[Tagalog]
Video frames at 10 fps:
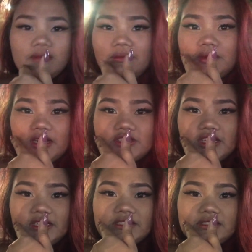May mga
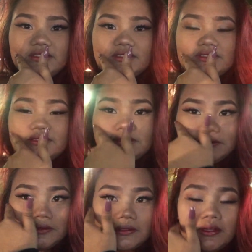Chinese dun, oh.
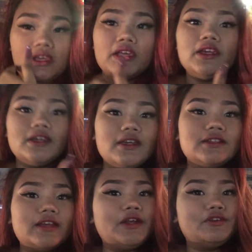
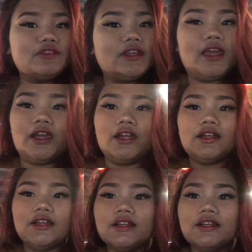And, I don't care.